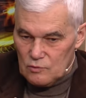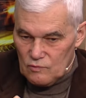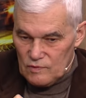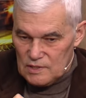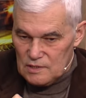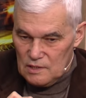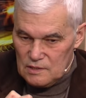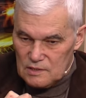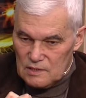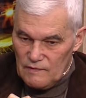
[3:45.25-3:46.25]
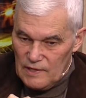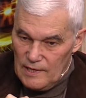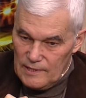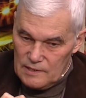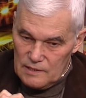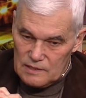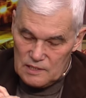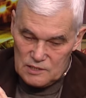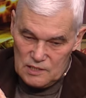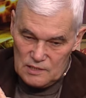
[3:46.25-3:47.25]
но власть олицетворяет и
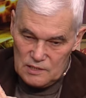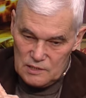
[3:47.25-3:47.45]
отражает